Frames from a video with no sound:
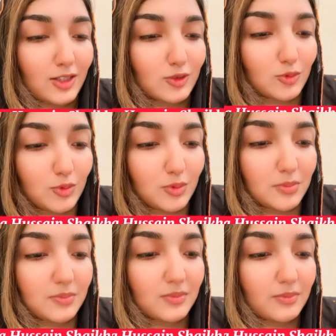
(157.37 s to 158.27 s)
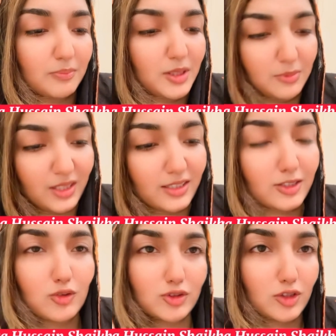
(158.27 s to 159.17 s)
तो फिर भी
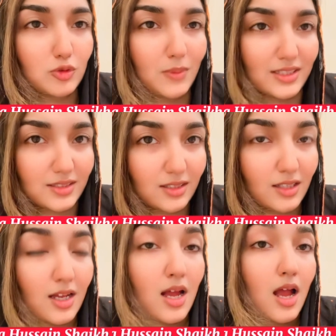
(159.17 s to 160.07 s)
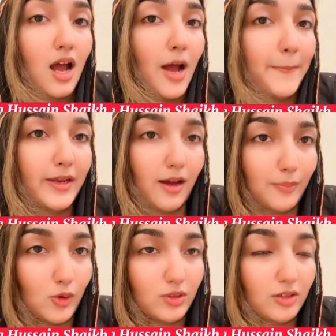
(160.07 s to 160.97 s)
गलती हो जाए तो माजरत अभी
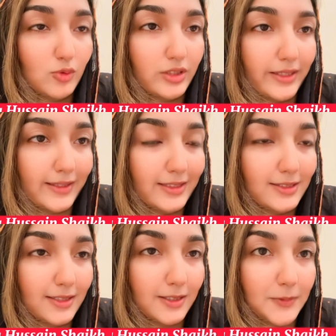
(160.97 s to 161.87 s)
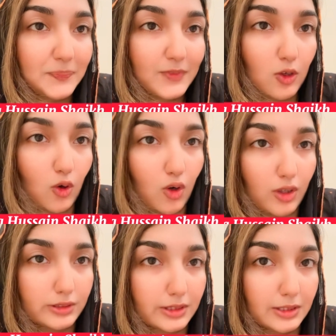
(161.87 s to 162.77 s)
आप लोग ना वो देख लीजिएगा
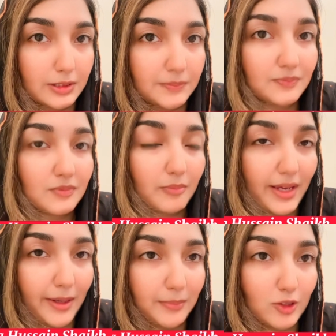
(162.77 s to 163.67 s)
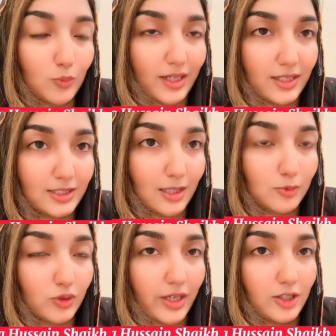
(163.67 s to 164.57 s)
और मैं अभी दोबारा से
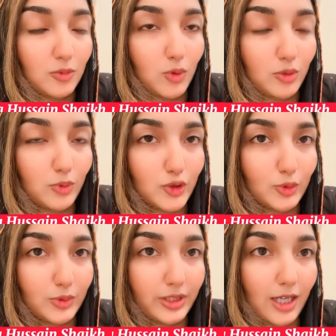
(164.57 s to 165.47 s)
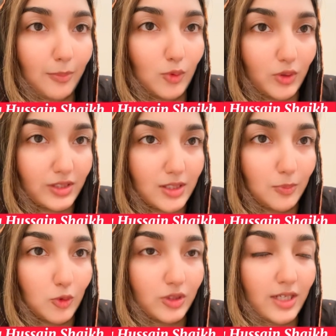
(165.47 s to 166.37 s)
आपको कह रही हूँ बहुत बहुत शुक्रिया आप लोगों के
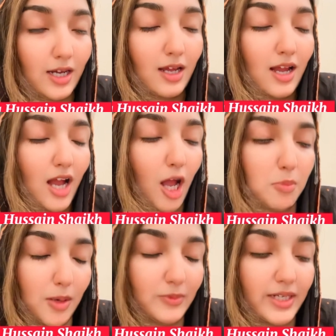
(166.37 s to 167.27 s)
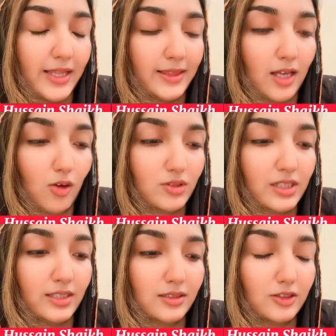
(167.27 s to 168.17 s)
सपोर्ट का अब हम टेन
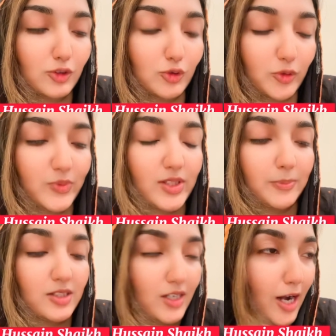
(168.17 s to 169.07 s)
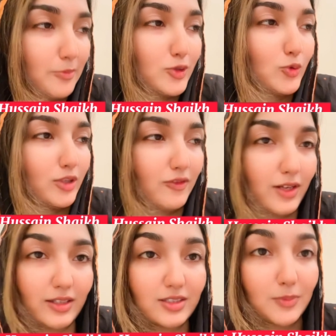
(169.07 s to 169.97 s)
थाउजेंड यूट्यूब सब्सक्राइबर्स होने
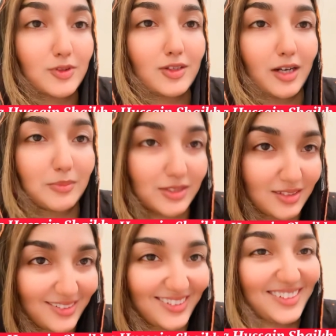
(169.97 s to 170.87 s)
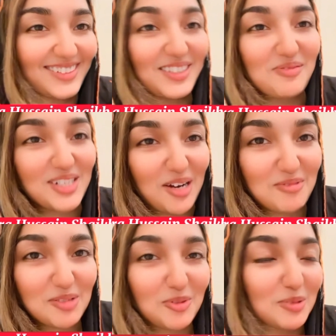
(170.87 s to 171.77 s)
वाले हैं सब्सक्राइबर्स
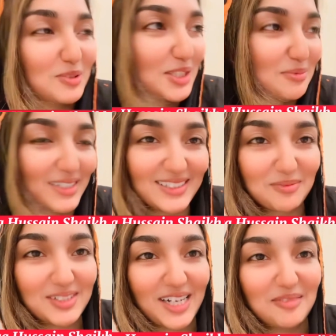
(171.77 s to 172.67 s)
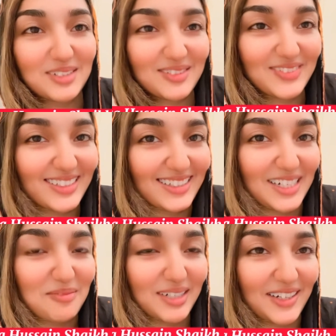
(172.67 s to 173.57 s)
सब्सक्राइबर्स बोल बोल के मेरा सब्सक्राइबर्स भी
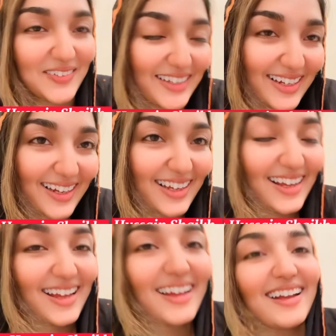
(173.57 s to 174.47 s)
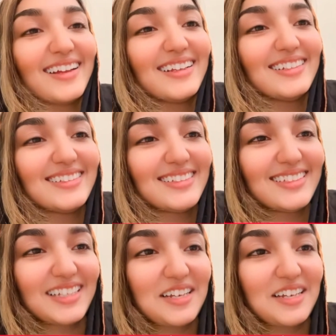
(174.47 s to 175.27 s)
टेढ़ा मेढ़ा हो गया है ठीक